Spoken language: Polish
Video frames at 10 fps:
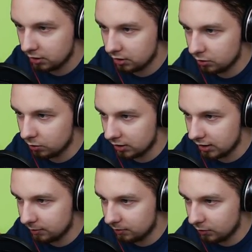
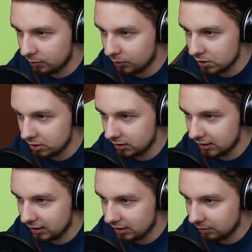Kurde, mo może to
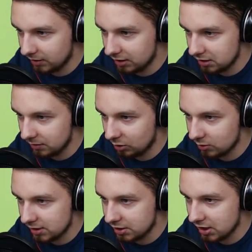jednak nie będzie miało
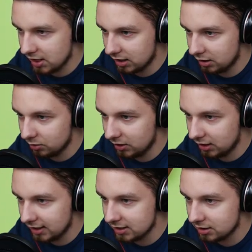znaczenia, ilu ich
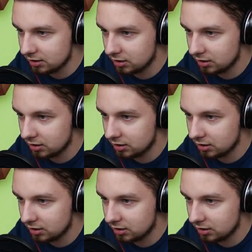jest?